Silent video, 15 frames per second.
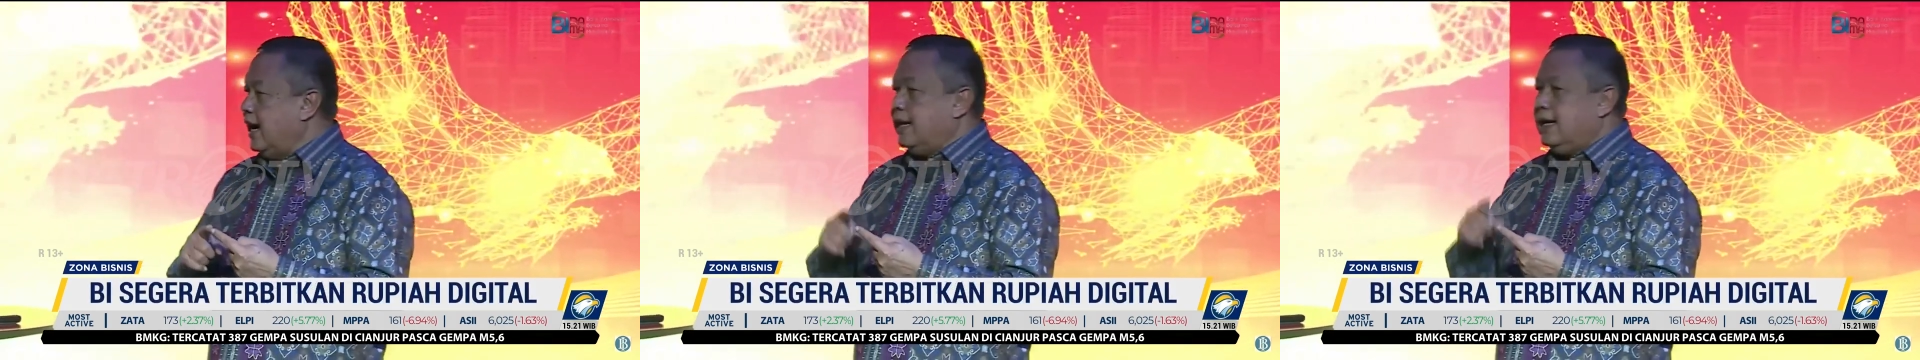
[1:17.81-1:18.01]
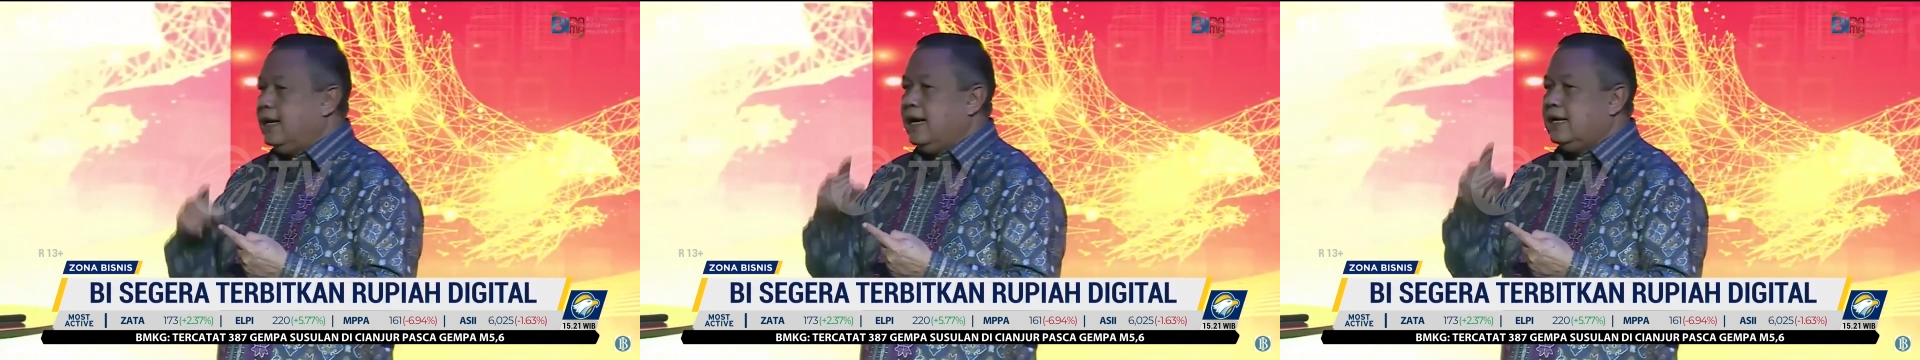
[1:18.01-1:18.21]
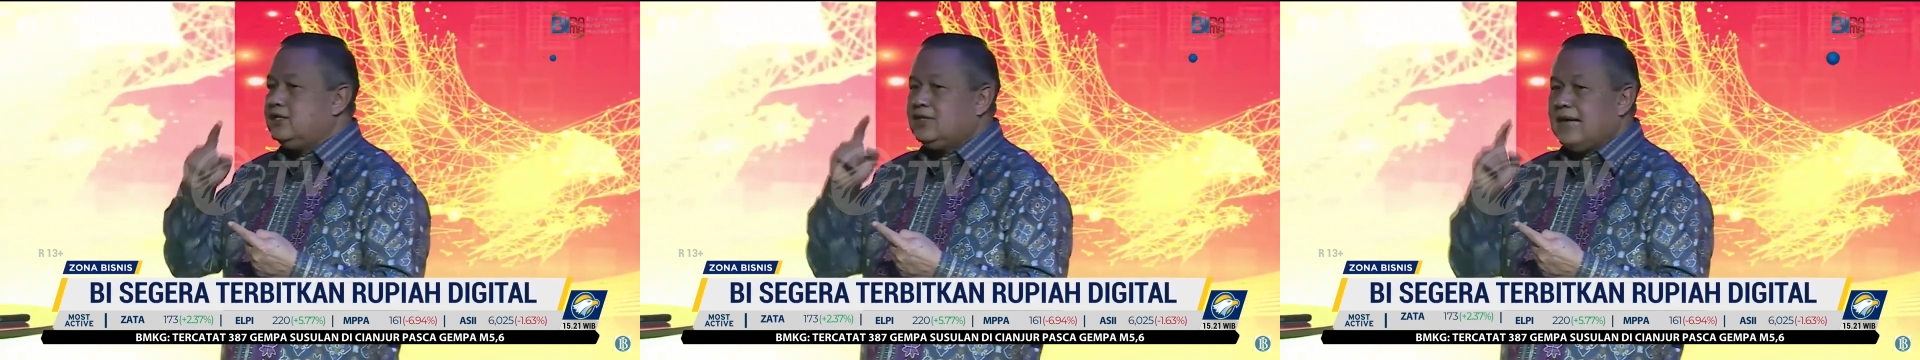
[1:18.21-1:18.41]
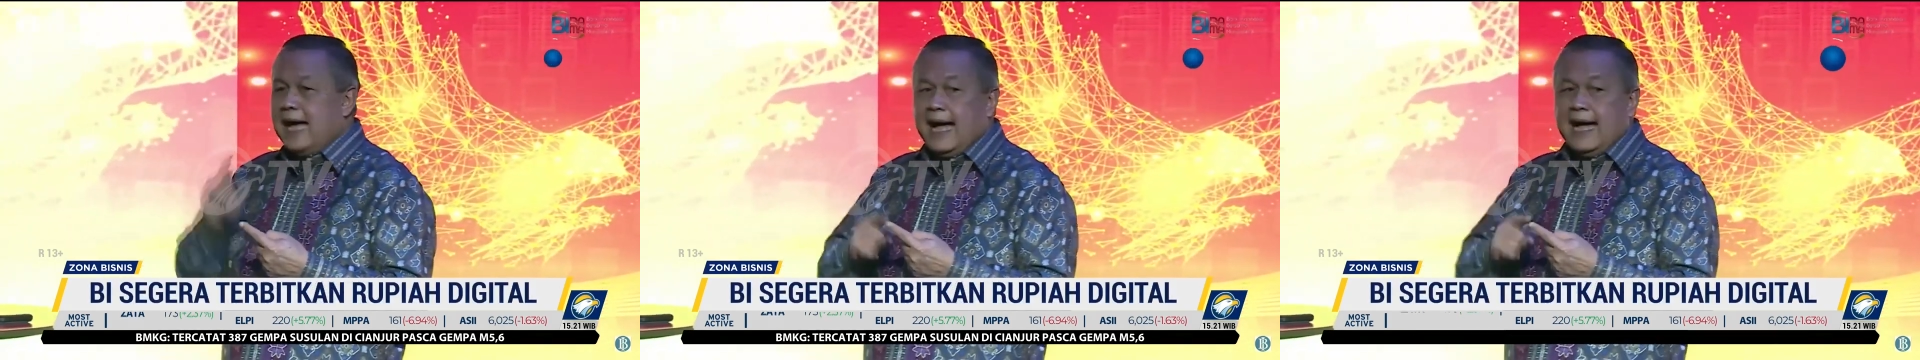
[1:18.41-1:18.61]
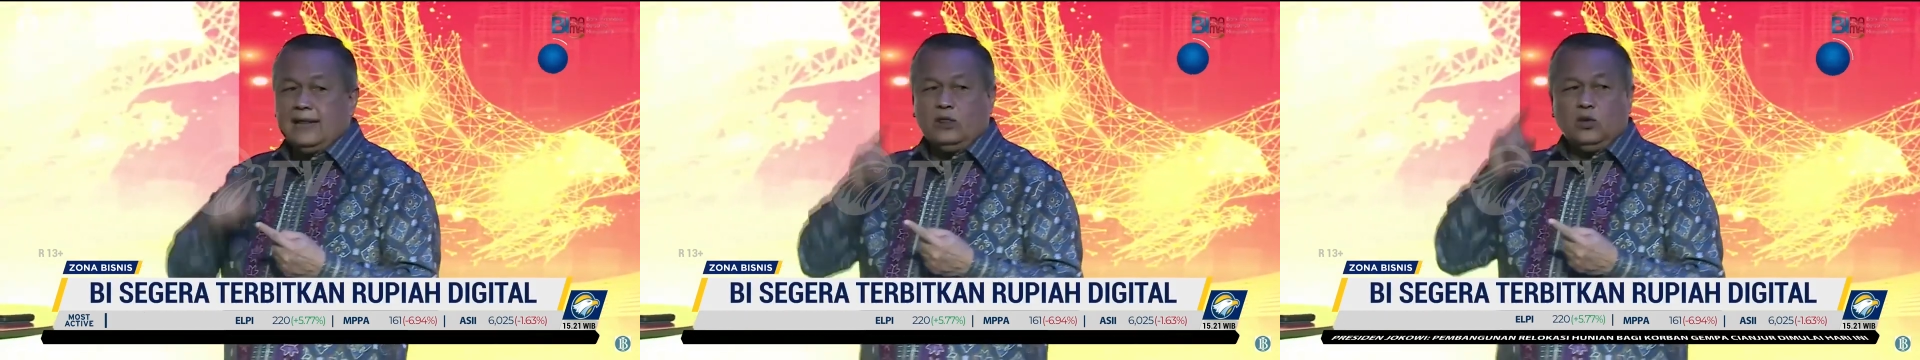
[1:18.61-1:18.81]
adalah
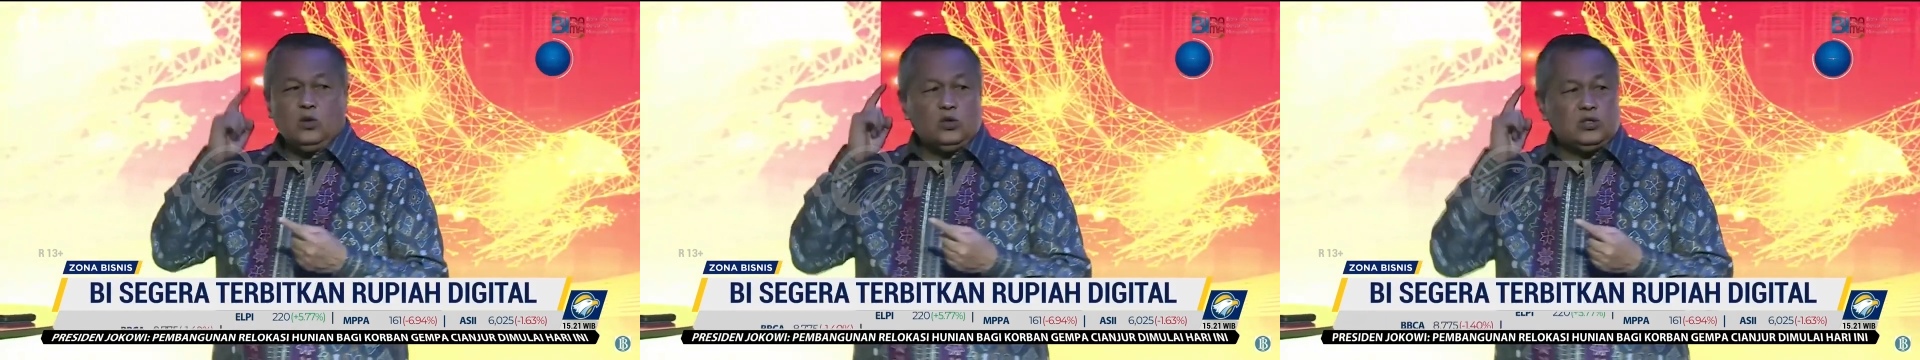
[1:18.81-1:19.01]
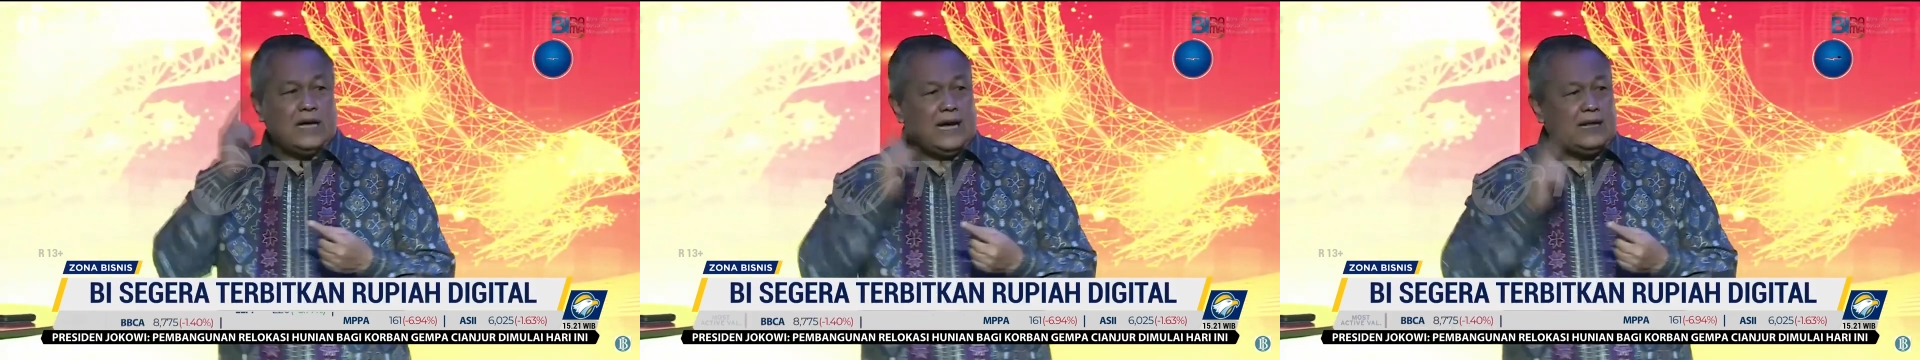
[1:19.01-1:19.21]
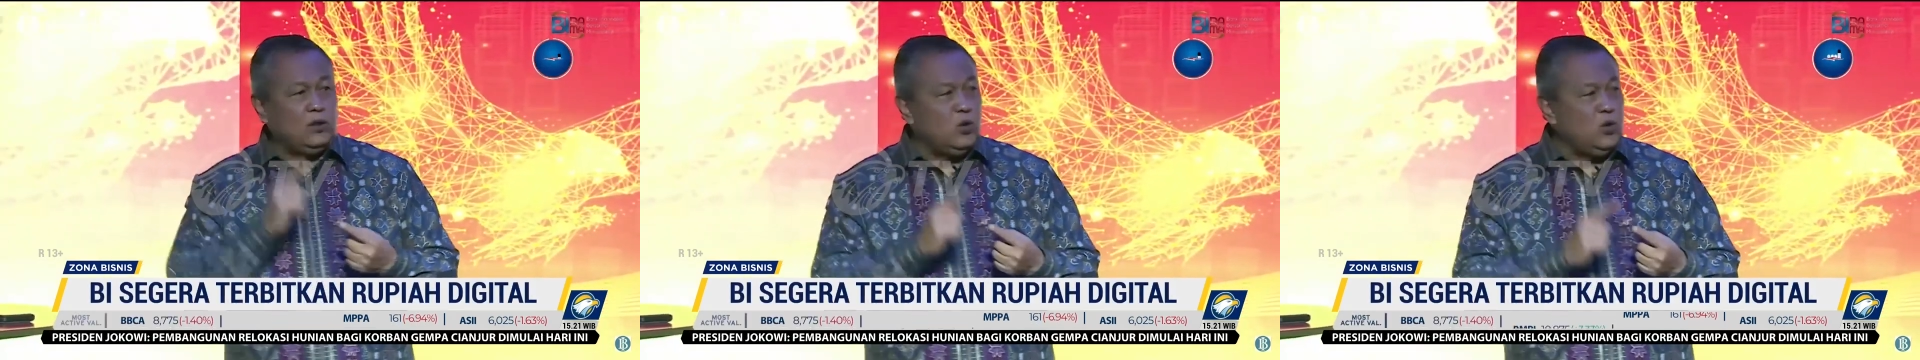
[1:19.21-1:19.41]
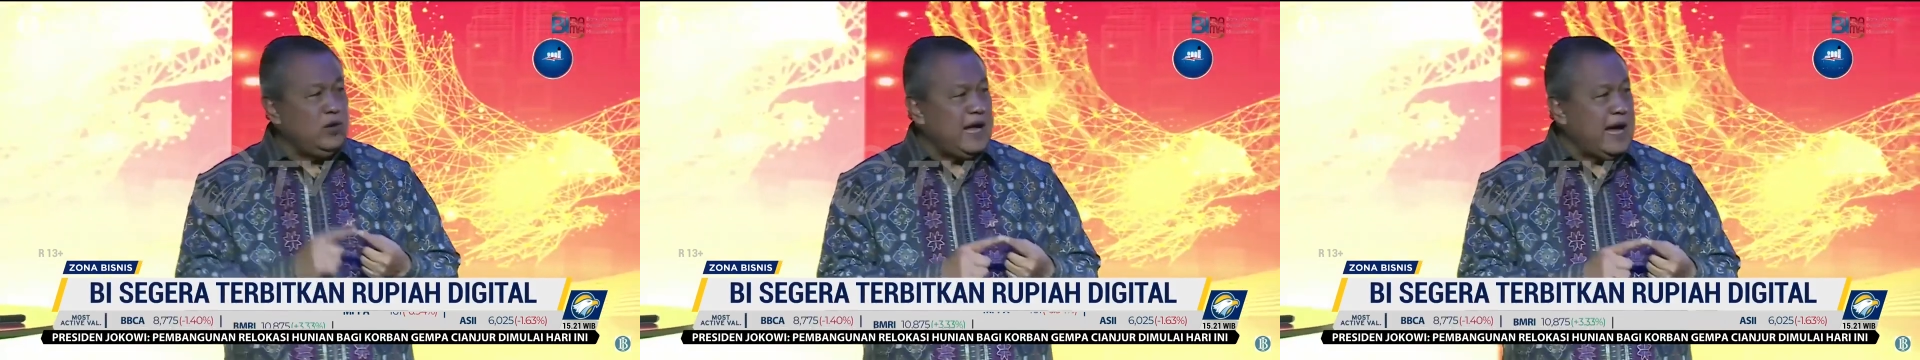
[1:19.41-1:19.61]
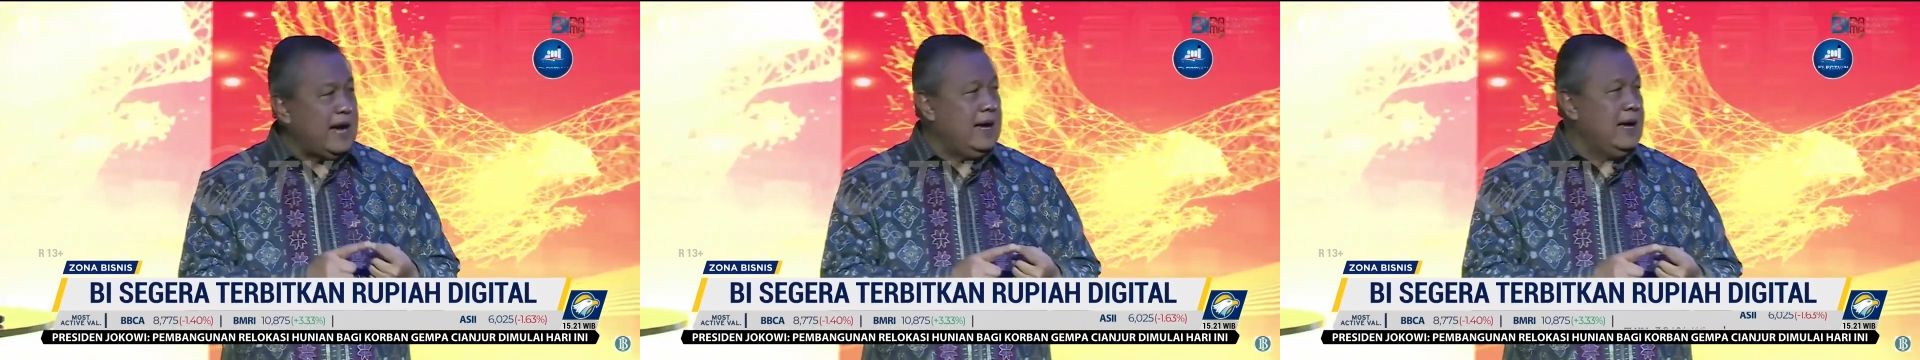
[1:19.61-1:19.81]

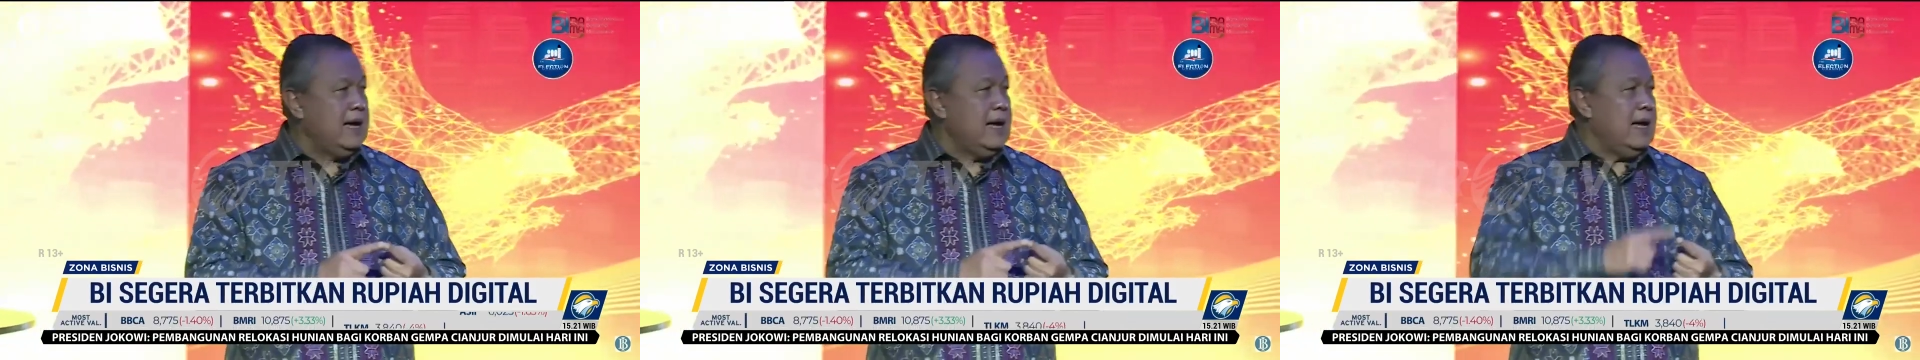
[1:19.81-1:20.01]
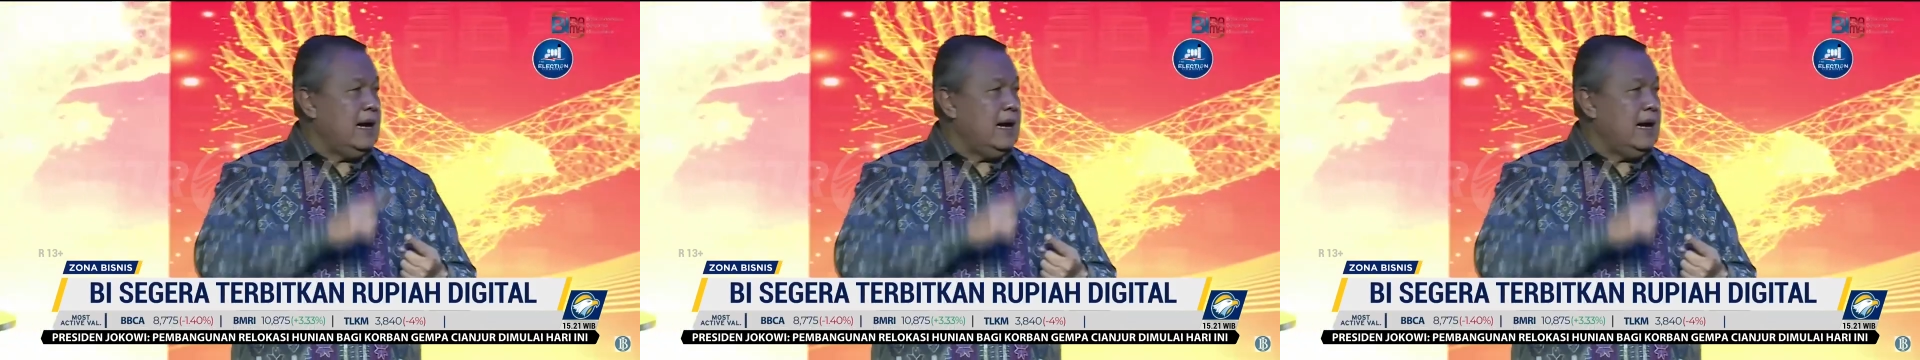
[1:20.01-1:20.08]
satu-satunya